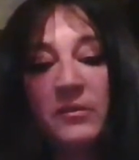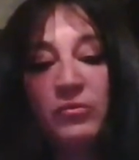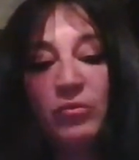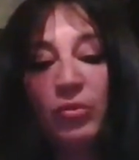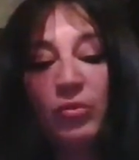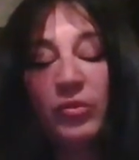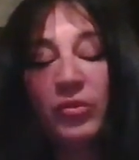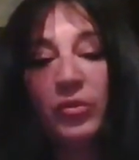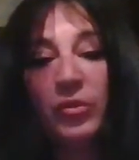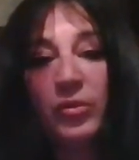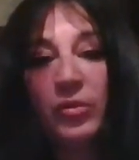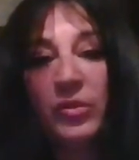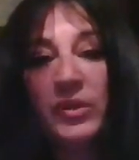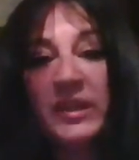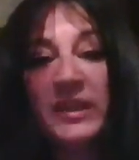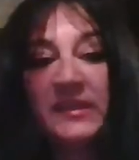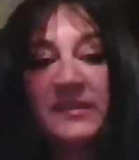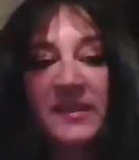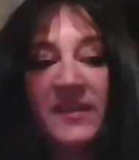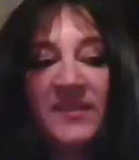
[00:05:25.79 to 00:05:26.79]
Donc,
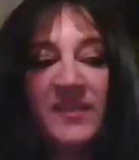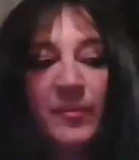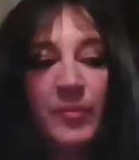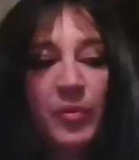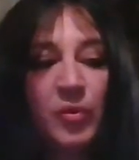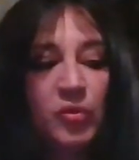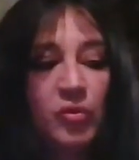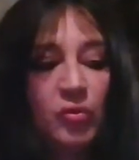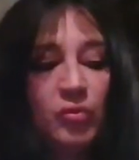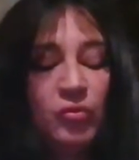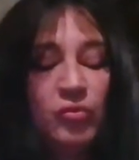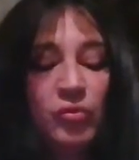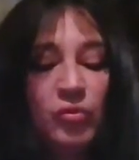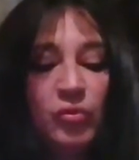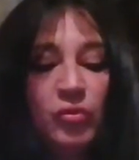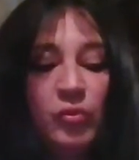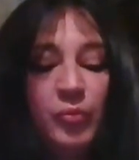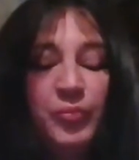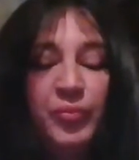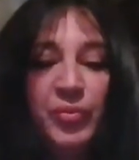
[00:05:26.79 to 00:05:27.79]
il est très important
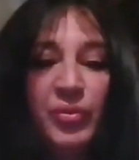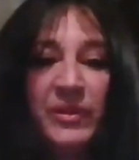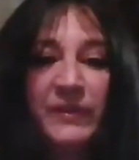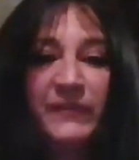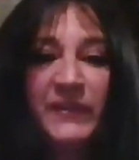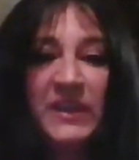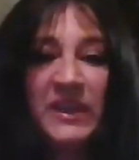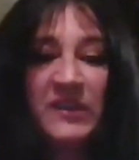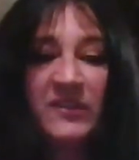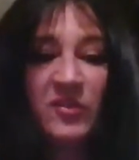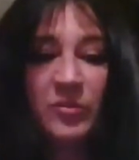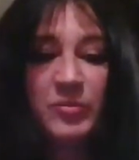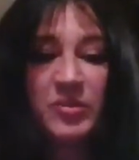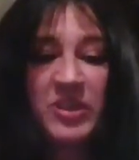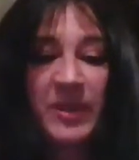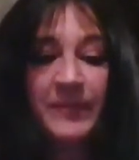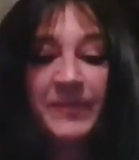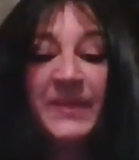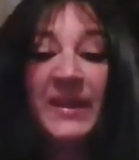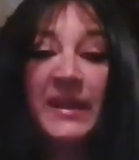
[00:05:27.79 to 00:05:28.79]
de, purifier les
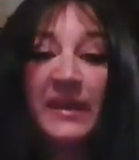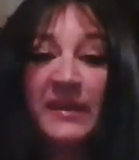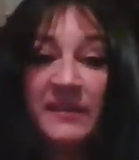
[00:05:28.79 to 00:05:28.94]
objets.